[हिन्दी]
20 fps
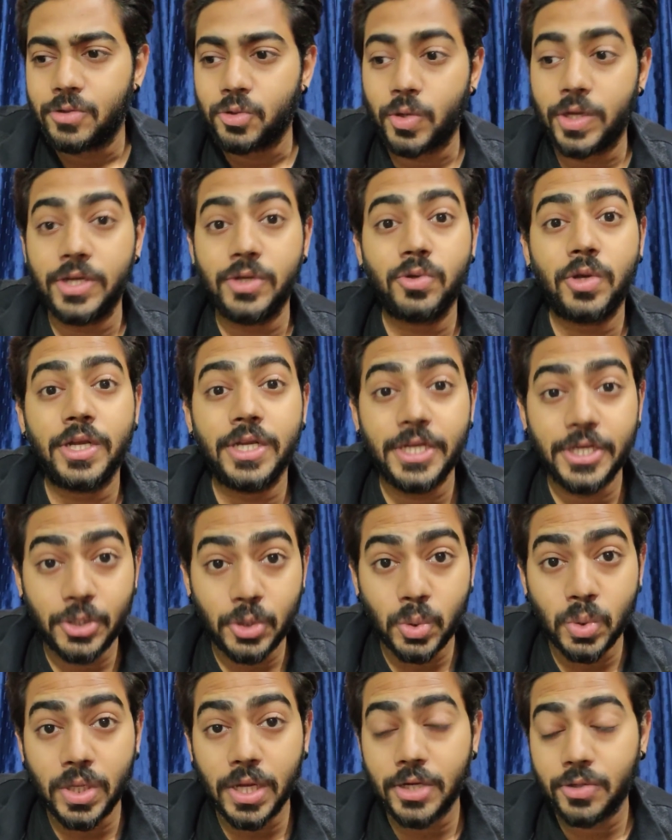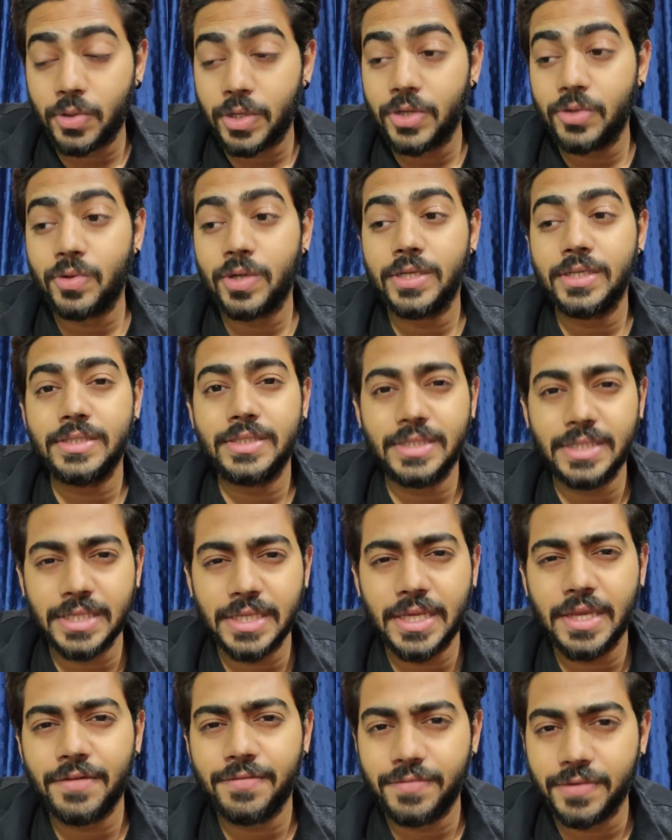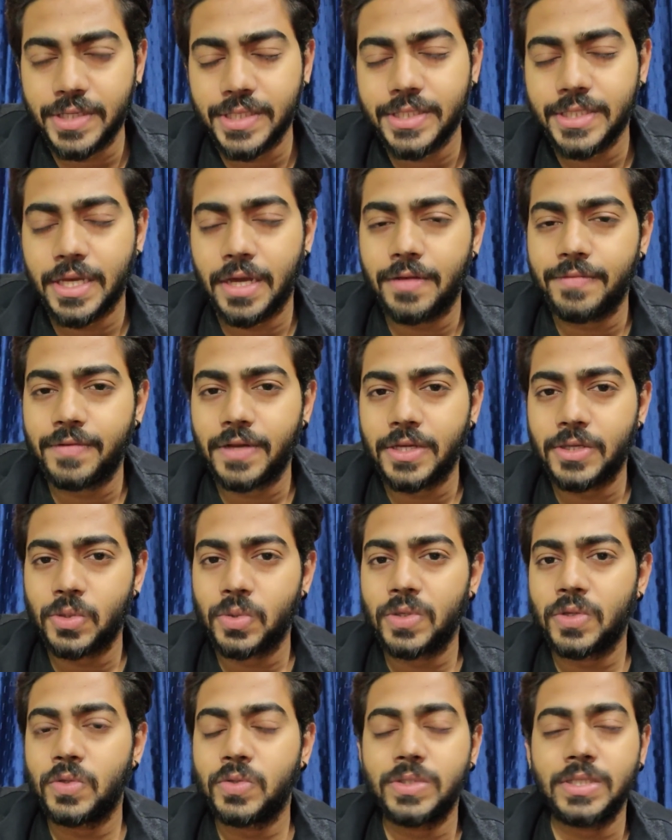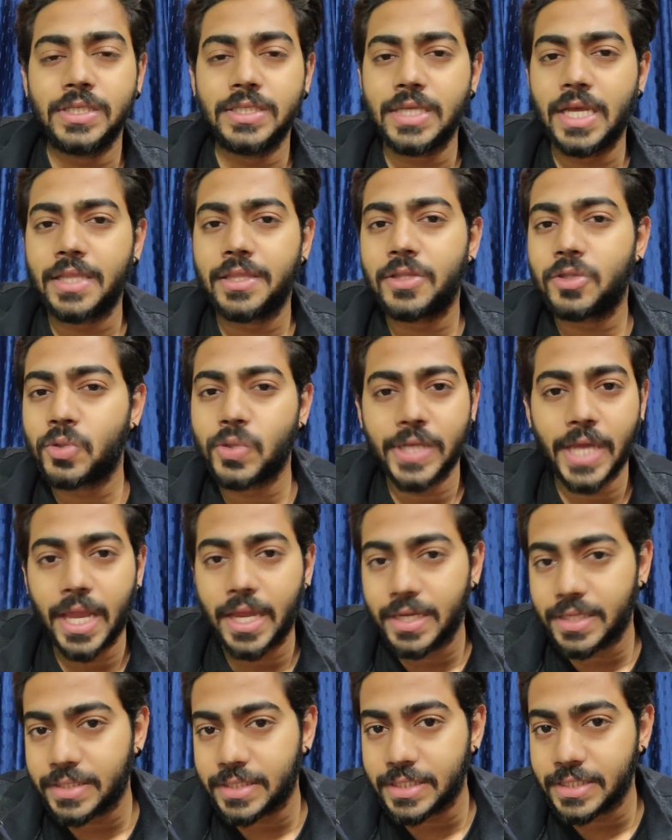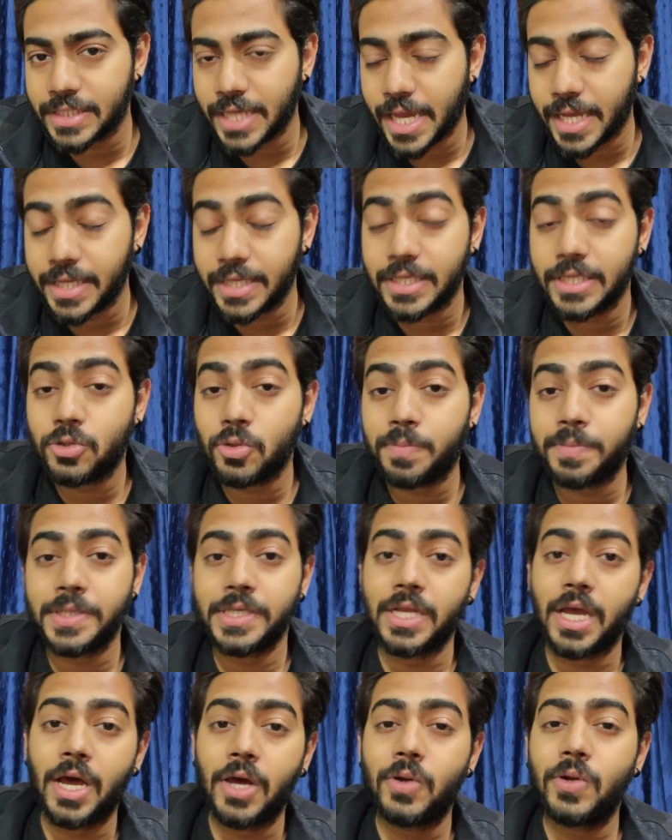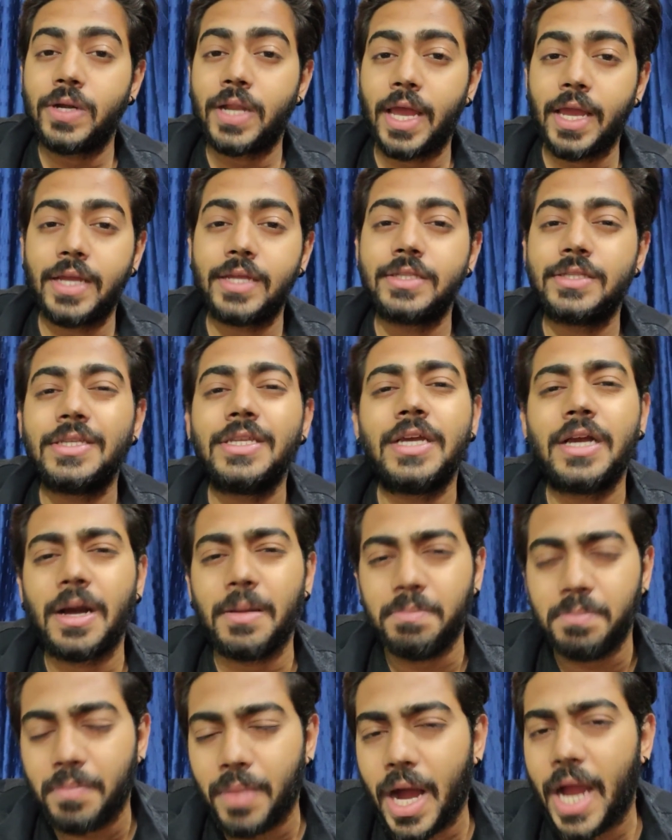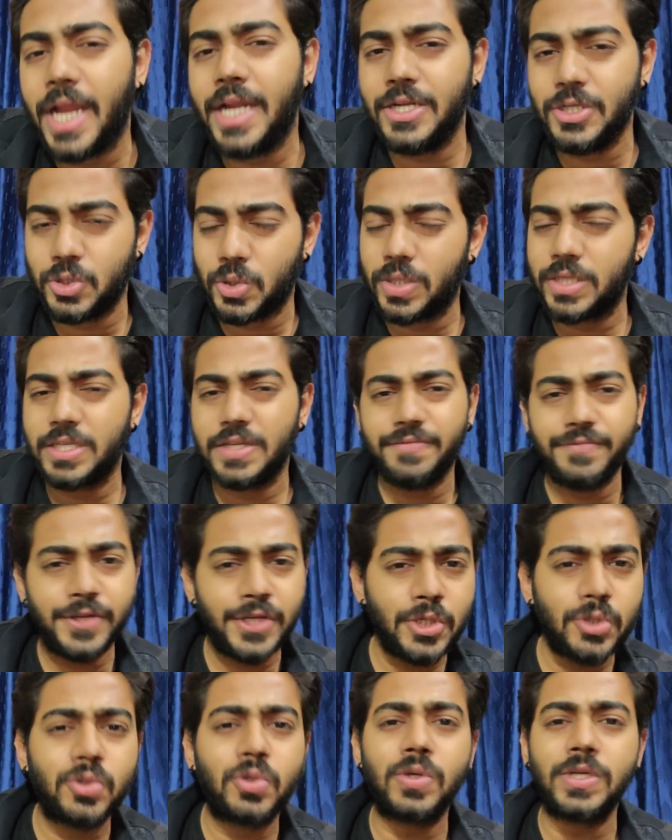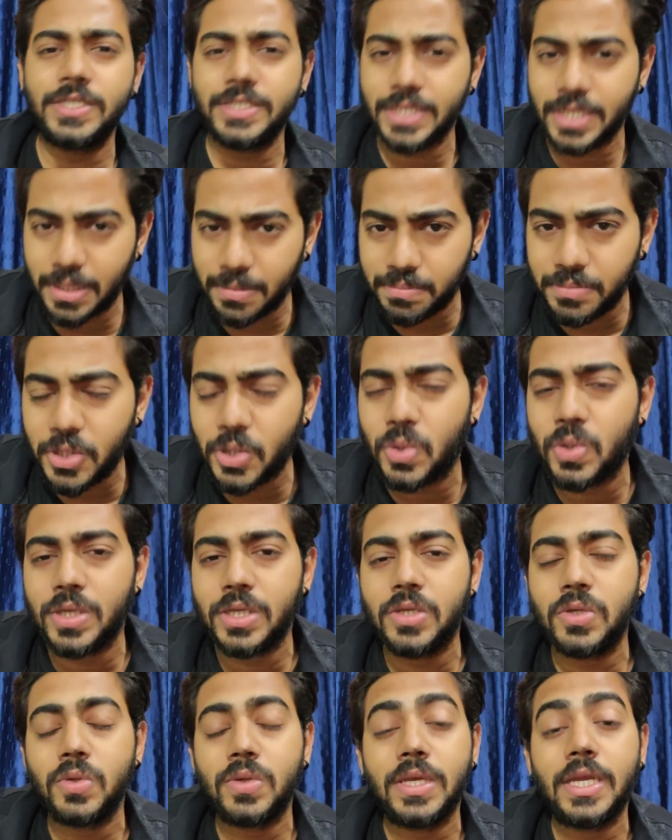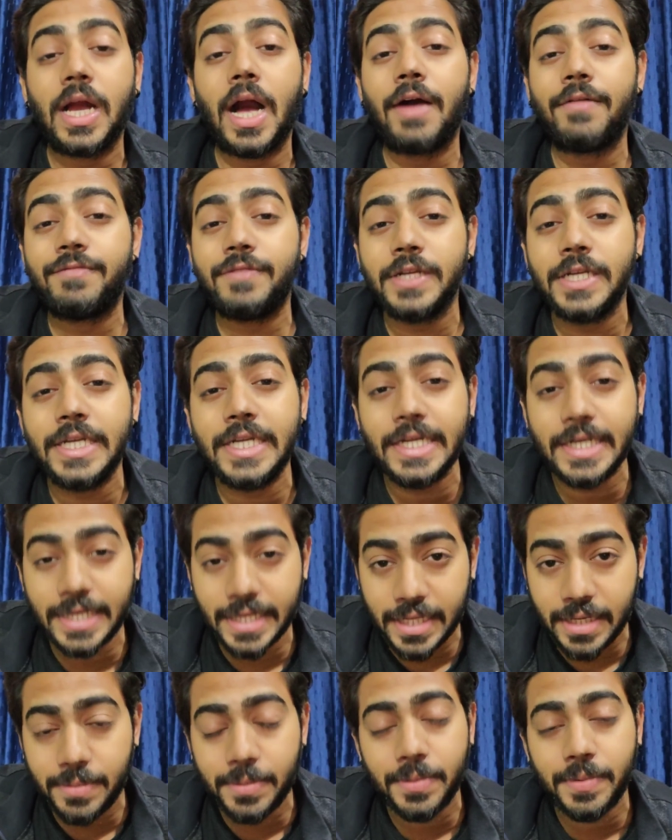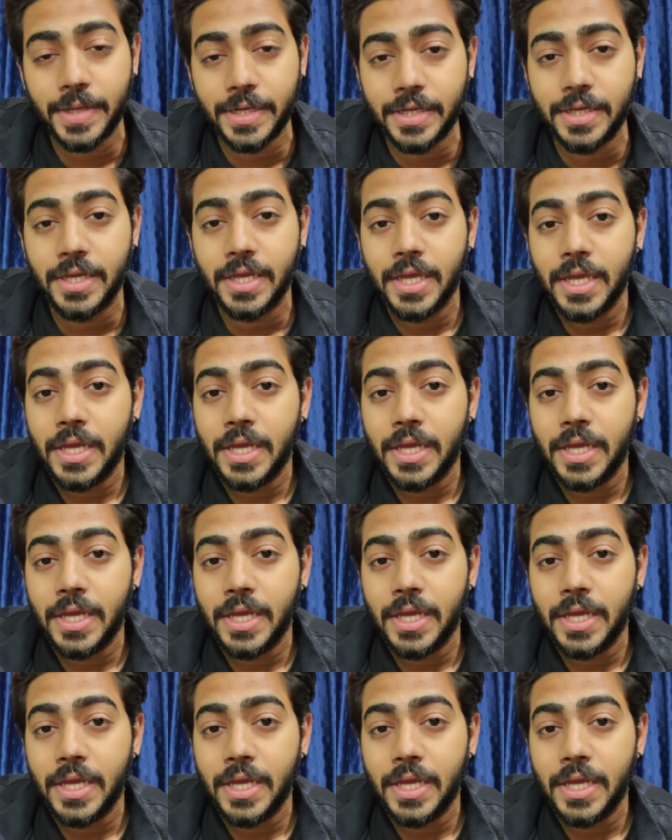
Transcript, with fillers: 2022 का 2023 के फर्स्ट हाफ का क्योंकि उससे ज़्यादा तो टाइगर थ्री जाएगी नहीं तो पठान और टाइगर थ्री कंबाइंड जो है ये वीडियो थोड़ी सी लंबी होगी क्योंकि काफ़ी डिटेल में मैंने